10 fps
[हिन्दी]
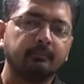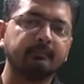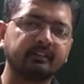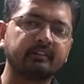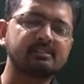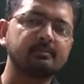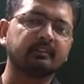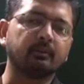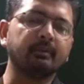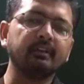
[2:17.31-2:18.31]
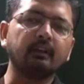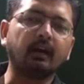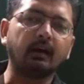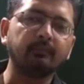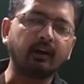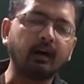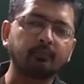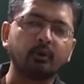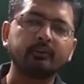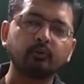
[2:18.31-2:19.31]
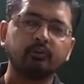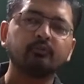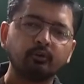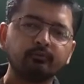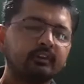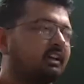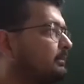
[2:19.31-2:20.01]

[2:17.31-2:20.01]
मैट्रिक्स मेथड मीन आप आई एम गोइंग टू इन्वॉल्व